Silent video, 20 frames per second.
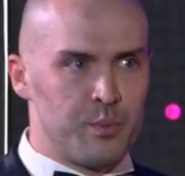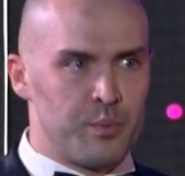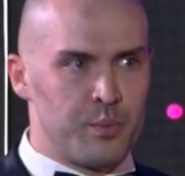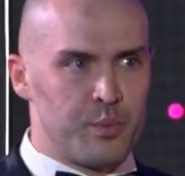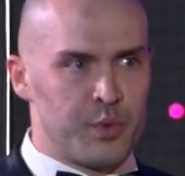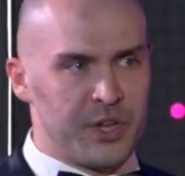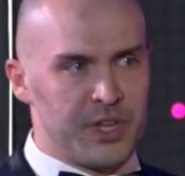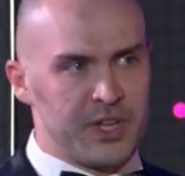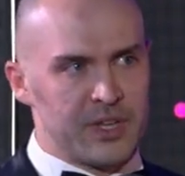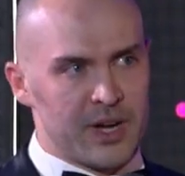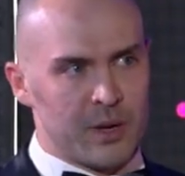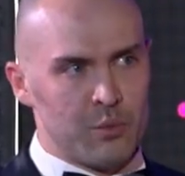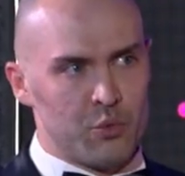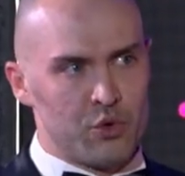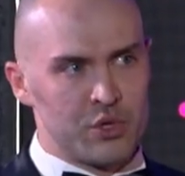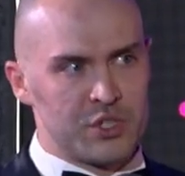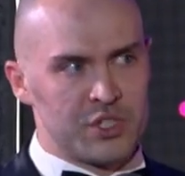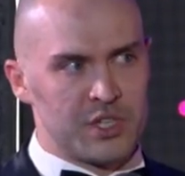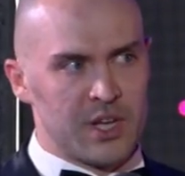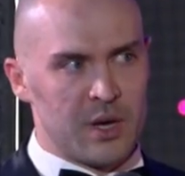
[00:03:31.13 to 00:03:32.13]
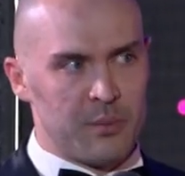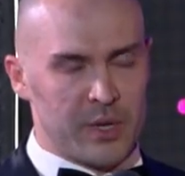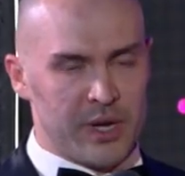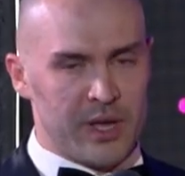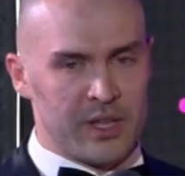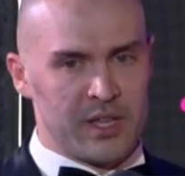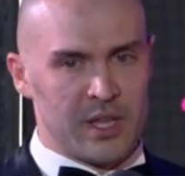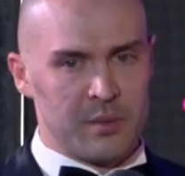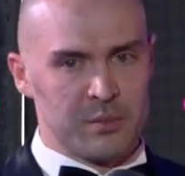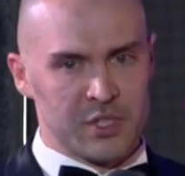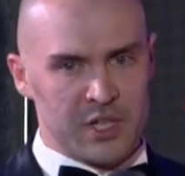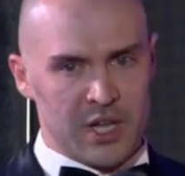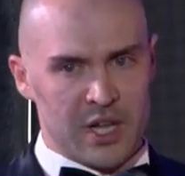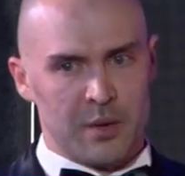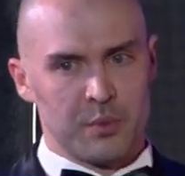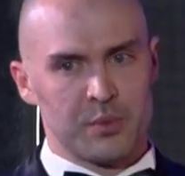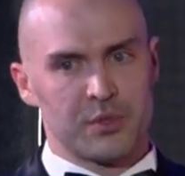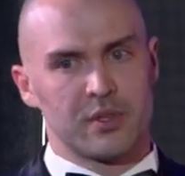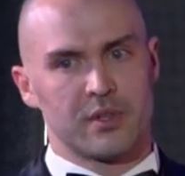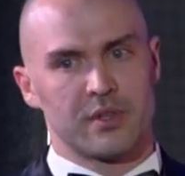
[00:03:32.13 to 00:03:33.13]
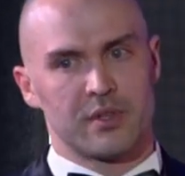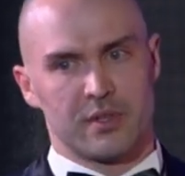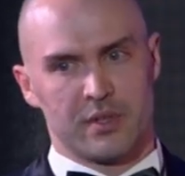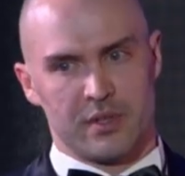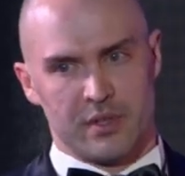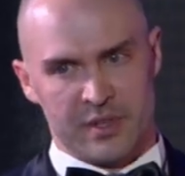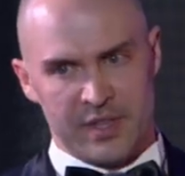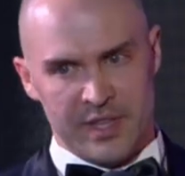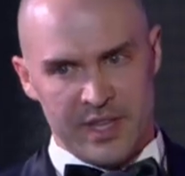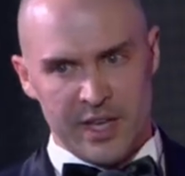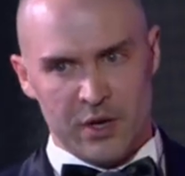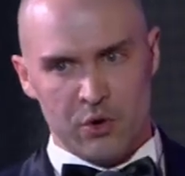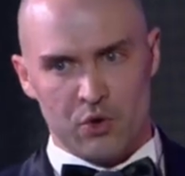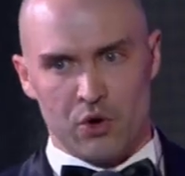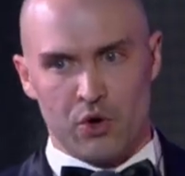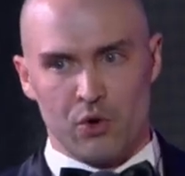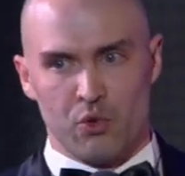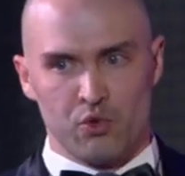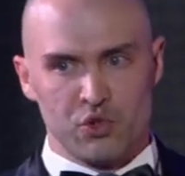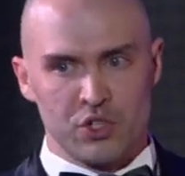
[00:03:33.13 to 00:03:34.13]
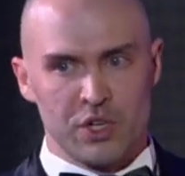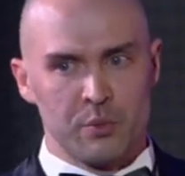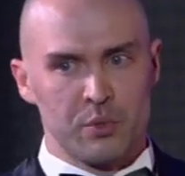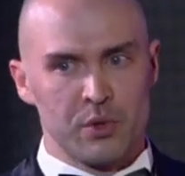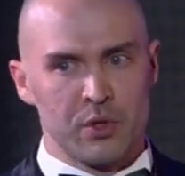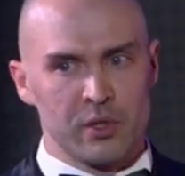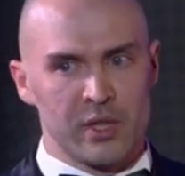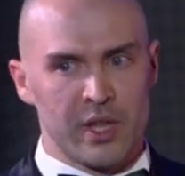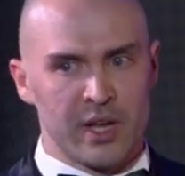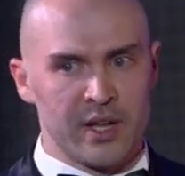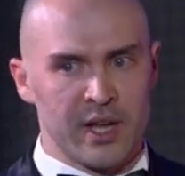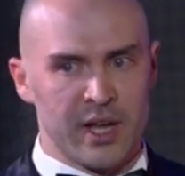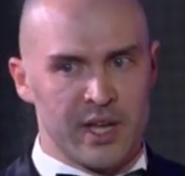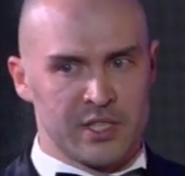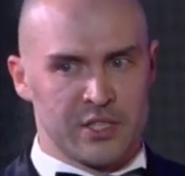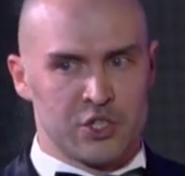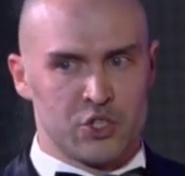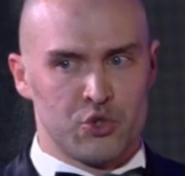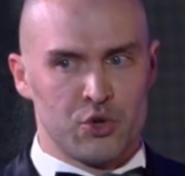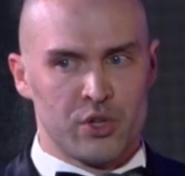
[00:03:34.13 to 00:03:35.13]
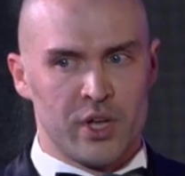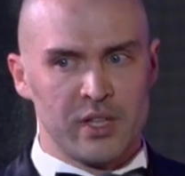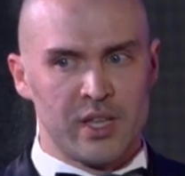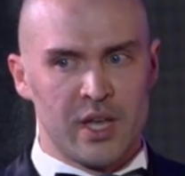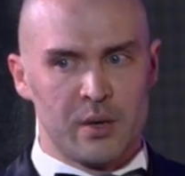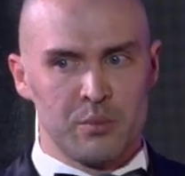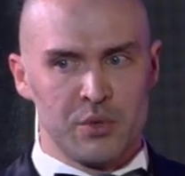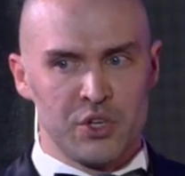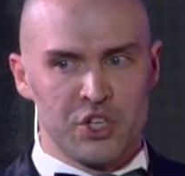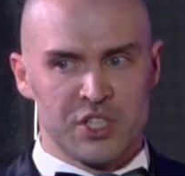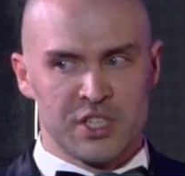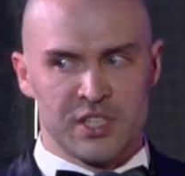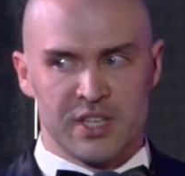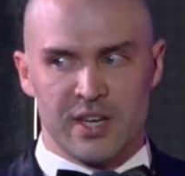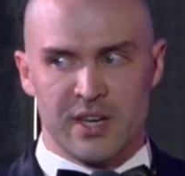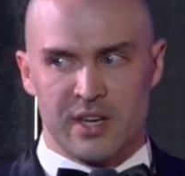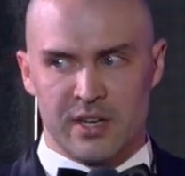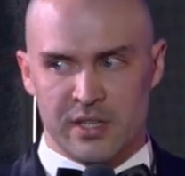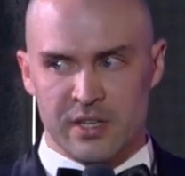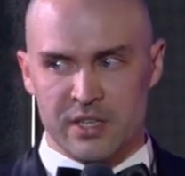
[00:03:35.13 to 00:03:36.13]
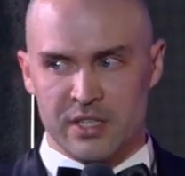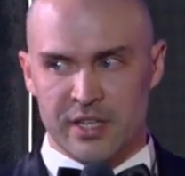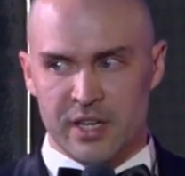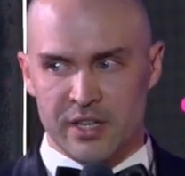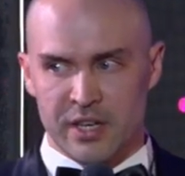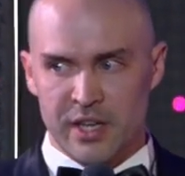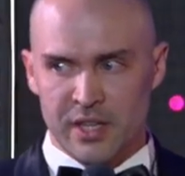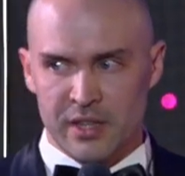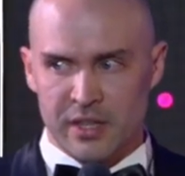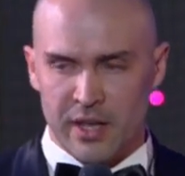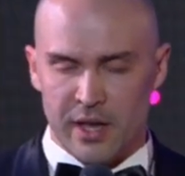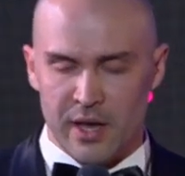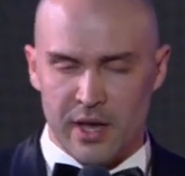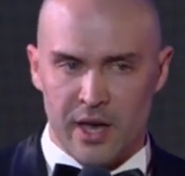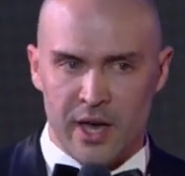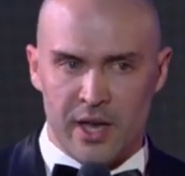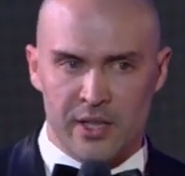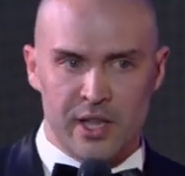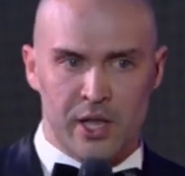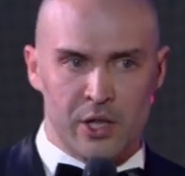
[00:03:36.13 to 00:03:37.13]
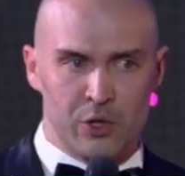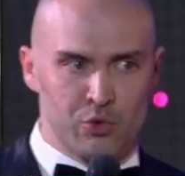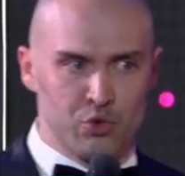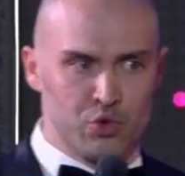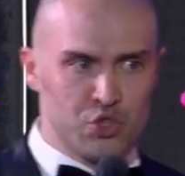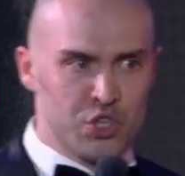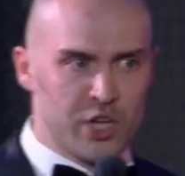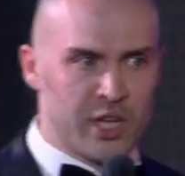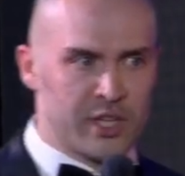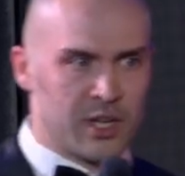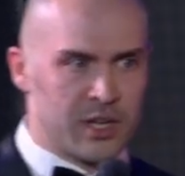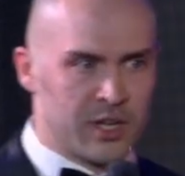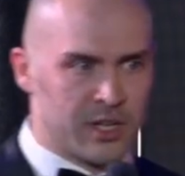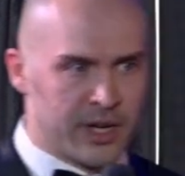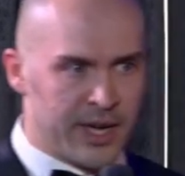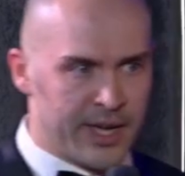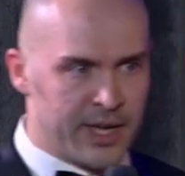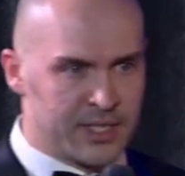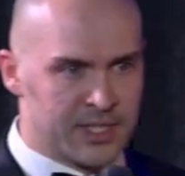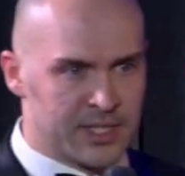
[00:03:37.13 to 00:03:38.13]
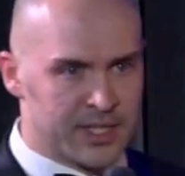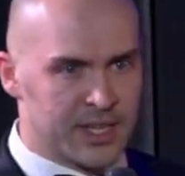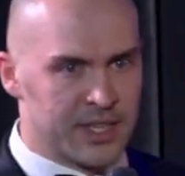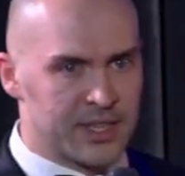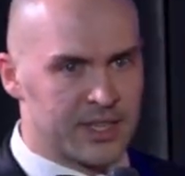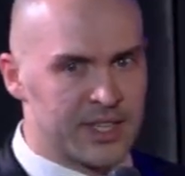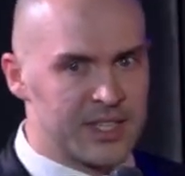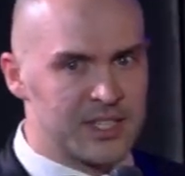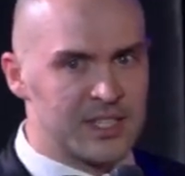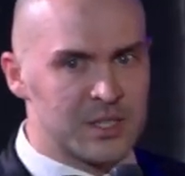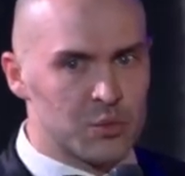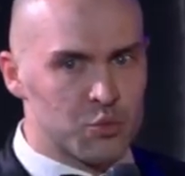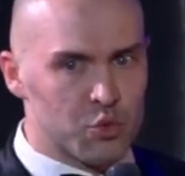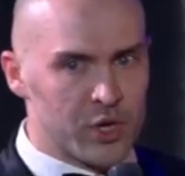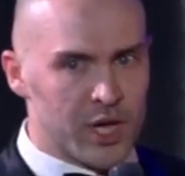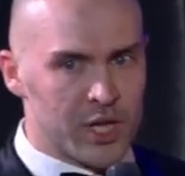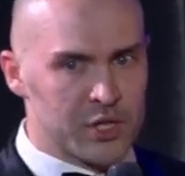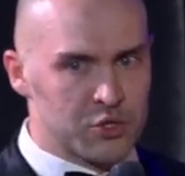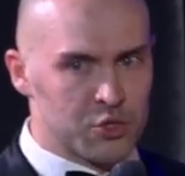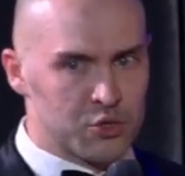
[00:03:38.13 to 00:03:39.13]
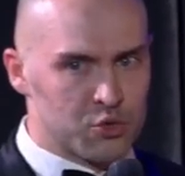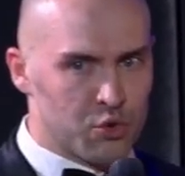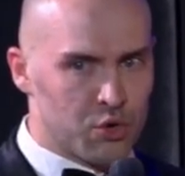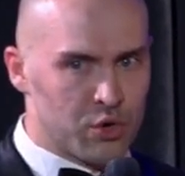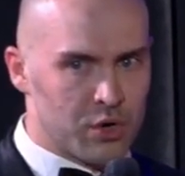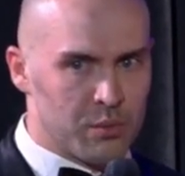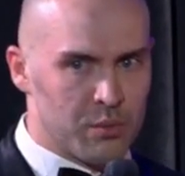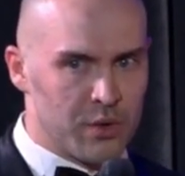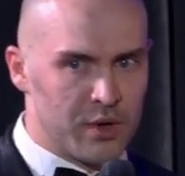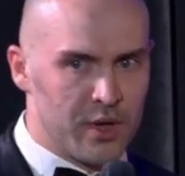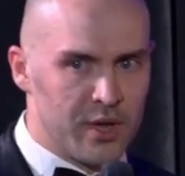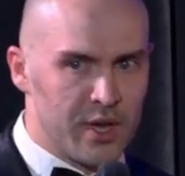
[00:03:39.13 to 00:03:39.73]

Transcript: при работе аппарата MSculpt Neo уже было доказано, что когда э, разогретая, она лучше откликается на стимуляцию током.